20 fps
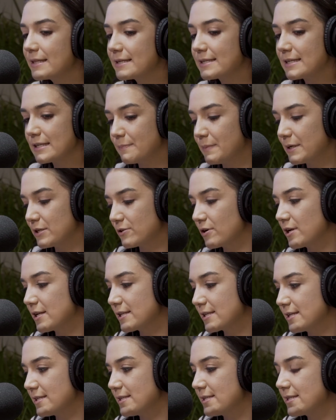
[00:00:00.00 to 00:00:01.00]
esas
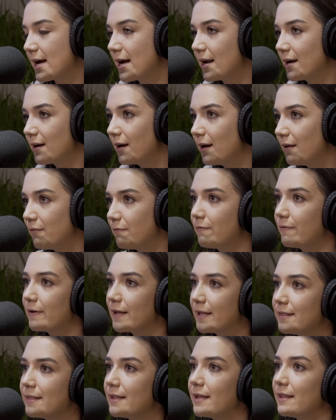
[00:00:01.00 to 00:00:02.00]
personas que están
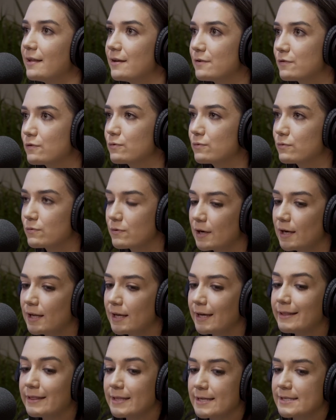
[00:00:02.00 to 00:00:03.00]
enfrente de sus
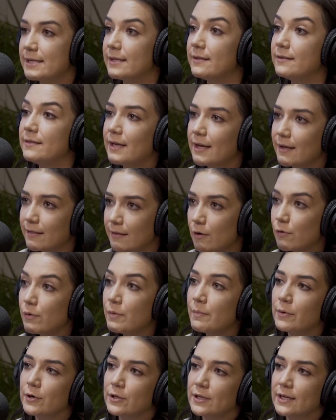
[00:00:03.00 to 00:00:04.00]
clientes entiendan
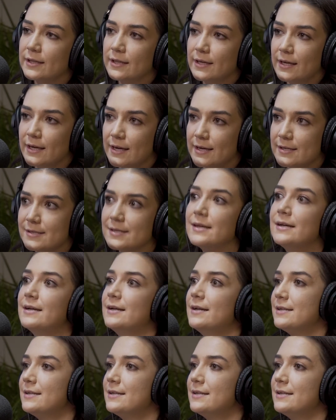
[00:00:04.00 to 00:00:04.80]
lo importante que es